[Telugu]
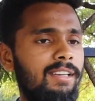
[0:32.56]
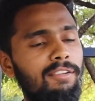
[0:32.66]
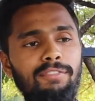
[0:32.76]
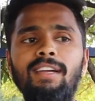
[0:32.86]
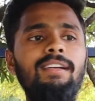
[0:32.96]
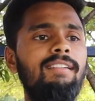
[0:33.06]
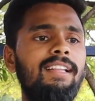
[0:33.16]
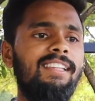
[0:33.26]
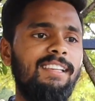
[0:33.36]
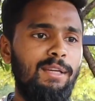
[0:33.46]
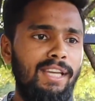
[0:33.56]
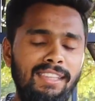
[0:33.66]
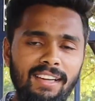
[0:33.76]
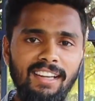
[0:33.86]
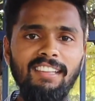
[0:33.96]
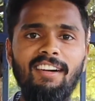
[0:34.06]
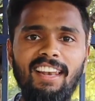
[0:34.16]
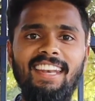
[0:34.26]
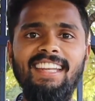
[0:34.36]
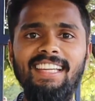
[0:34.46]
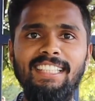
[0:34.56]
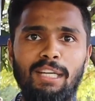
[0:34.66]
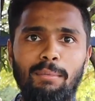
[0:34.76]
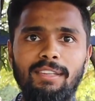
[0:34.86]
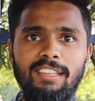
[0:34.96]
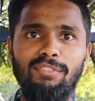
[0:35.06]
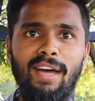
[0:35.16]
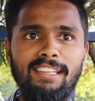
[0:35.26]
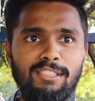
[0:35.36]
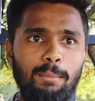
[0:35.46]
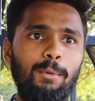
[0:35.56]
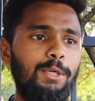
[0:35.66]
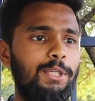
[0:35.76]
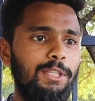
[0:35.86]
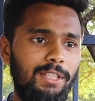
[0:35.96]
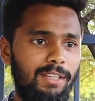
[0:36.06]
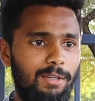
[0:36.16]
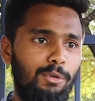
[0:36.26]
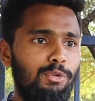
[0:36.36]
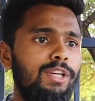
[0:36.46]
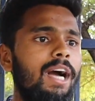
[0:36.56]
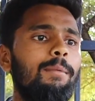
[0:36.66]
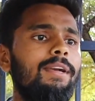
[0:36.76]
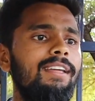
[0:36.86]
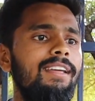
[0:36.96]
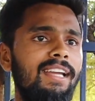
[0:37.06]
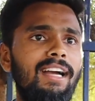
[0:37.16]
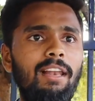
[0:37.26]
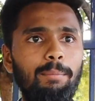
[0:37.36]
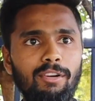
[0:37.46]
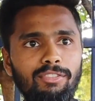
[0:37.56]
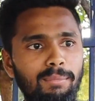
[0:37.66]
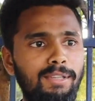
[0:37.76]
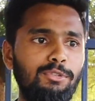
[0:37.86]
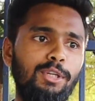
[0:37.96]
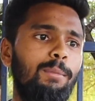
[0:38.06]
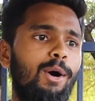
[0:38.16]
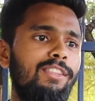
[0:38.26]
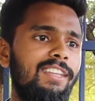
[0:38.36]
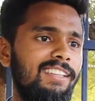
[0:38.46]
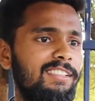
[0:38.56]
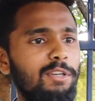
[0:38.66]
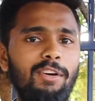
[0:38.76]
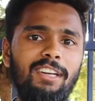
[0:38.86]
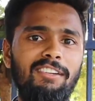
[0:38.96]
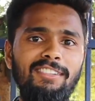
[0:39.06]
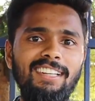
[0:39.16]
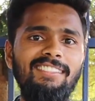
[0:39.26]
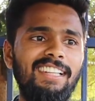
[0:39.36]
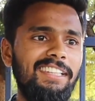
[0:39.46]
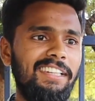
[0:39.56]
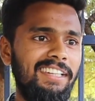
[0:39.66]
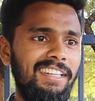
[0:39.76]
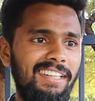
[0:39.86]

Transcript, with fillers: డెఫినెట్లీ వెళ్తారు ఎందుకంటే వాళ్ళన్నకి జబర్దస్త్ ఫ్యాన్ సపోర్ట్ ఉంది కాబట్టి ఇంకా వాళ్ళ పర్ఫార్మెన్స్ కూడా బాగుంది సో డెఫినెట్లీ వెళ్తారు